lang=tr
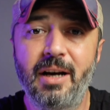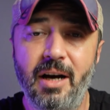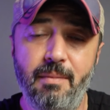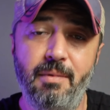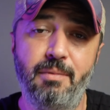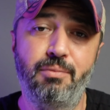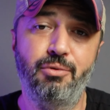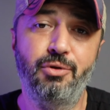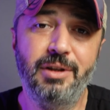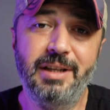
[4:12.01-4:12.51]

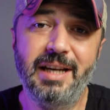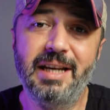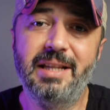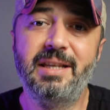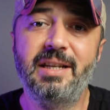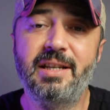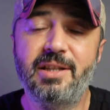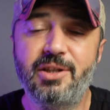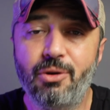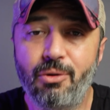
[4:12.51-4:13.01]
Ama bunun
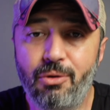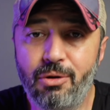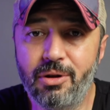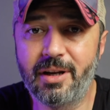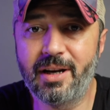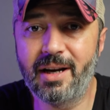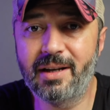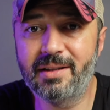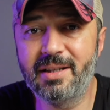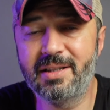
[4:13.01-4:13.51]
getirisi
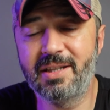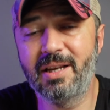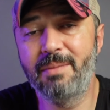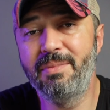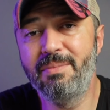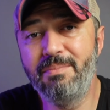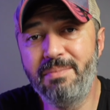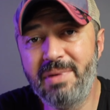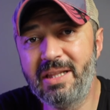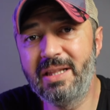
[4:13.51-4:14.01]
olarak da
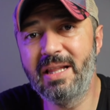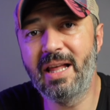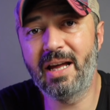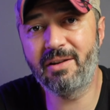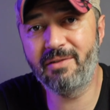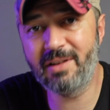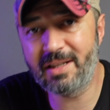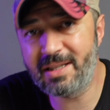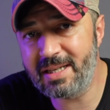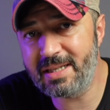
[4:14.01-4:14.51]
tabii
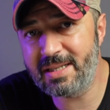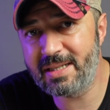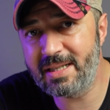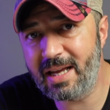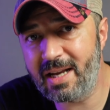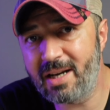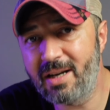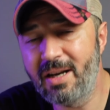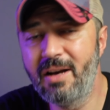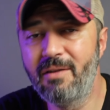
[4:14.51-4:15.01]
midler ve
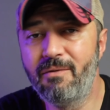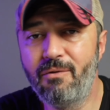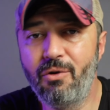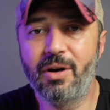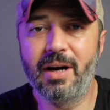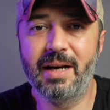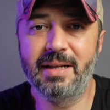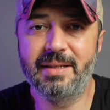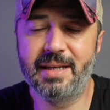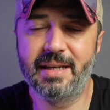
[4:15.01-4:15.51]
tizler
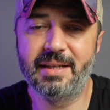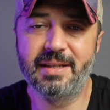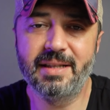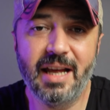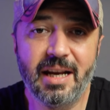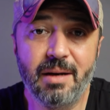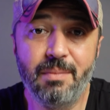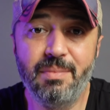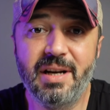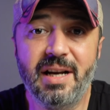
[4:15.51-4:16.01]
vokal
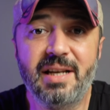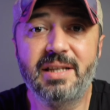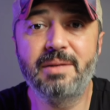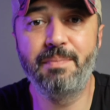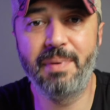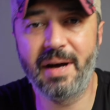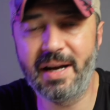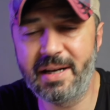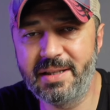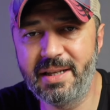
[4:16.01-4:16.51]
sesler
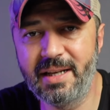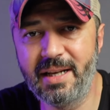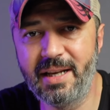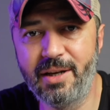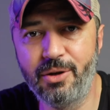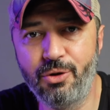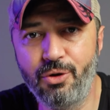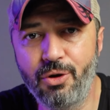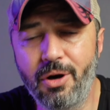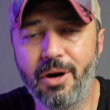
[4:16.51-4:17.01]
biraz
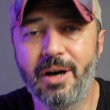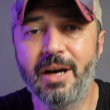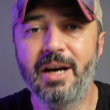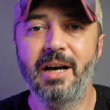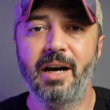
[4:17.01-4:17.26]
perdeleniyor.